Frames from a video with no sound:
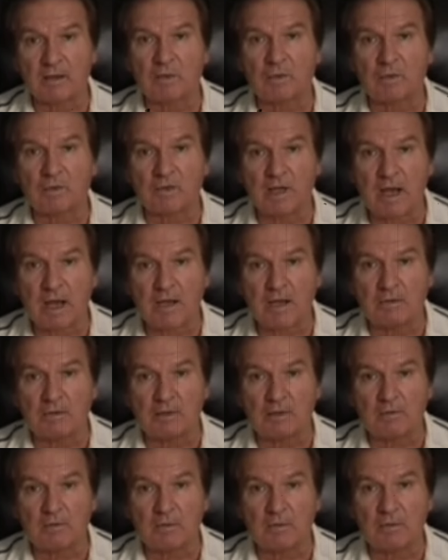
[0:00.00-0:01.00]

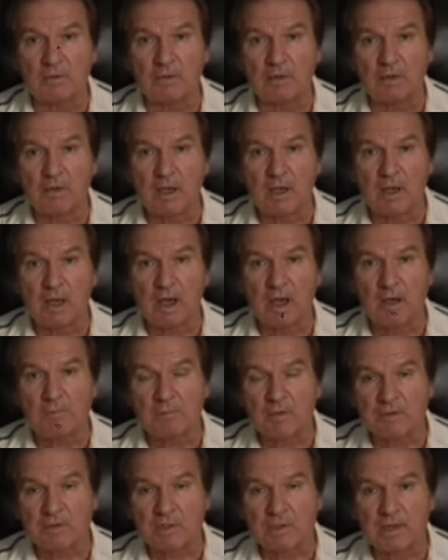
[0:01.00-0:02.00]
оглушает его – а
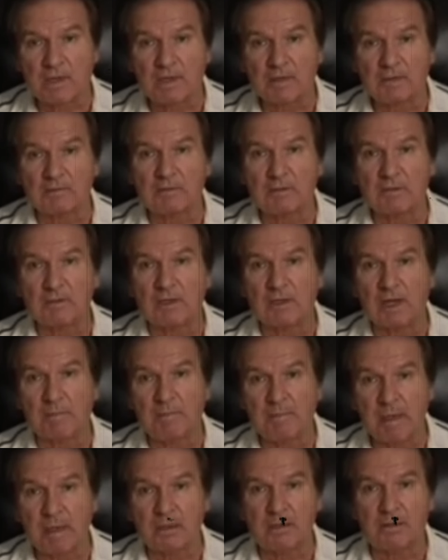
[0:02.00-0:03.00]
после этого
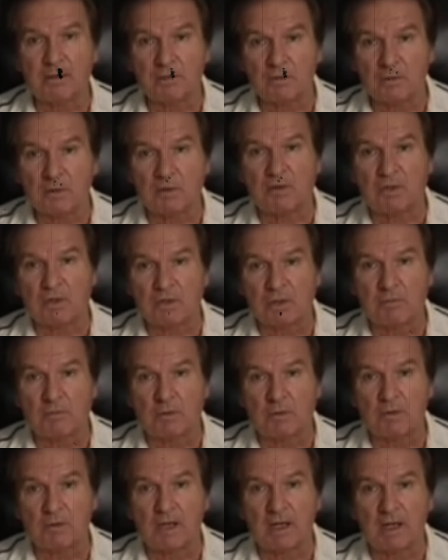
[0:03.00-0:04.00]
опять
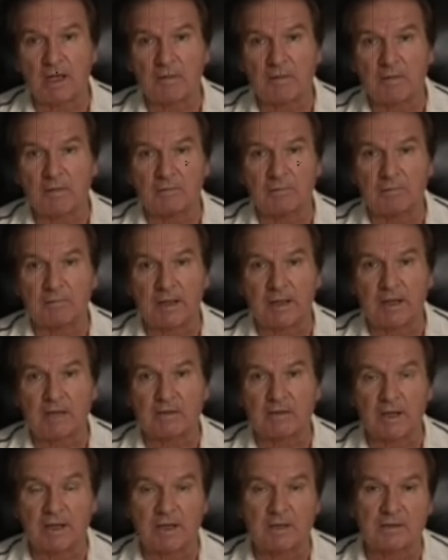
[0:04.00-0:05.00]
точечными ударами
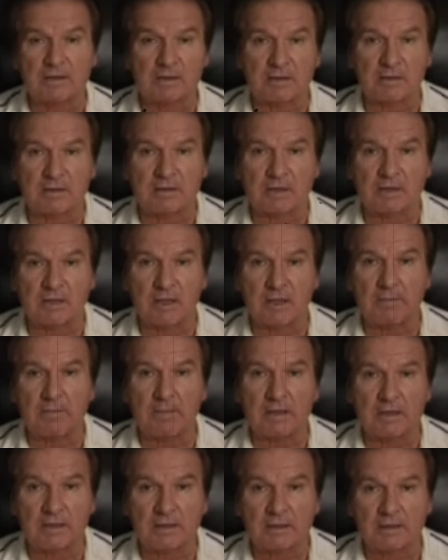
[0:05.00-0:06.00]
поражаются
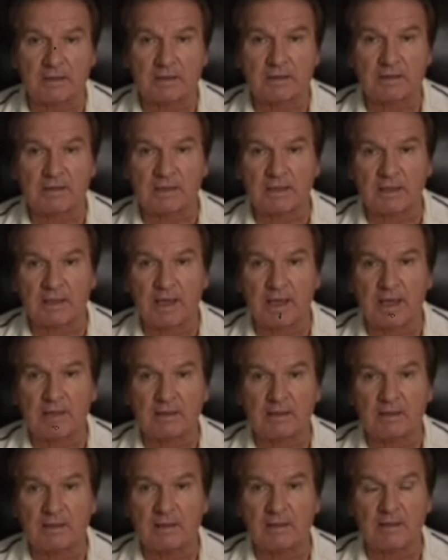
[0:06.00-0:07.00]
штабы,
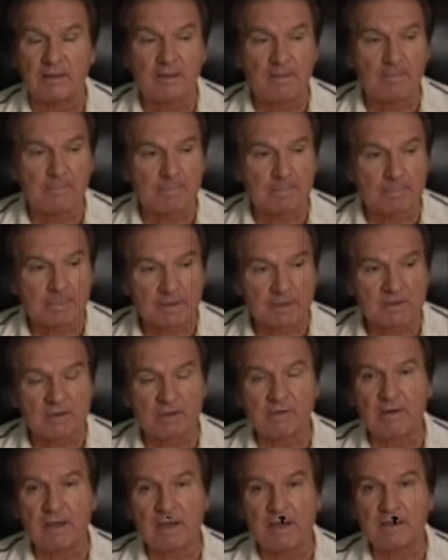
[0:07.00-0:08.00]
склады,
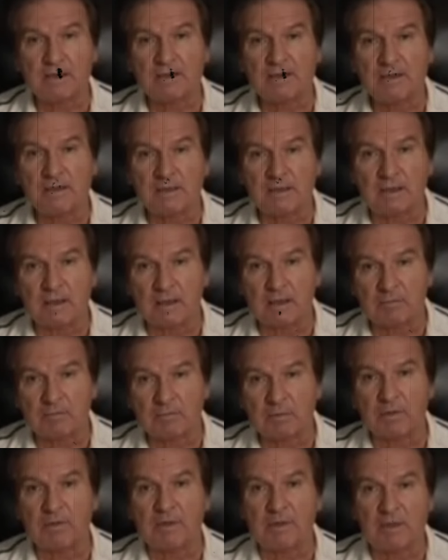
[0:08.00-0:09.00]
живая сила,
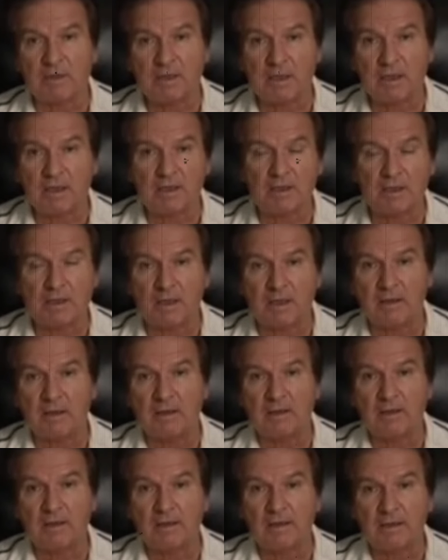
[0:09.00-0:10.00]

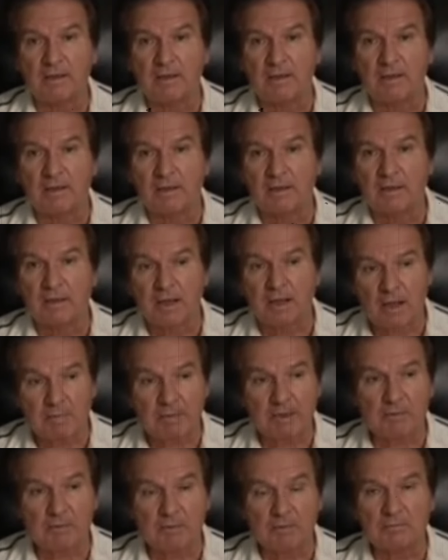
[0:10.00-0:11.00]
бронетехника. А
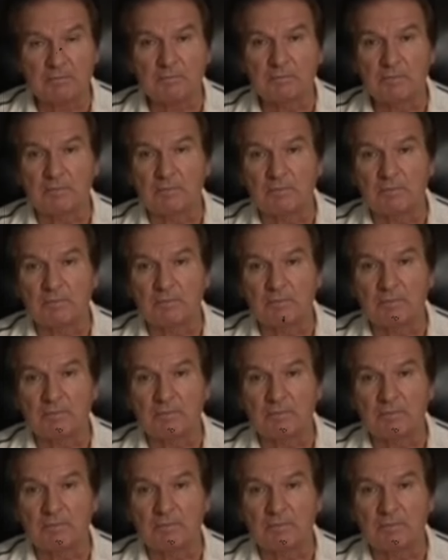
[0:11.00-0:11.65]
потом